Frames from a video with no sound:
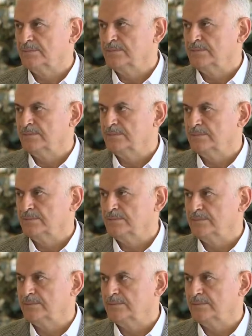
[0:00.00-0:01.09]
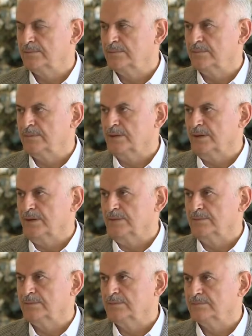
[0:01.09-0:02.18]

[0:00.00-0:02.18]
Seçim kampanyasını evet.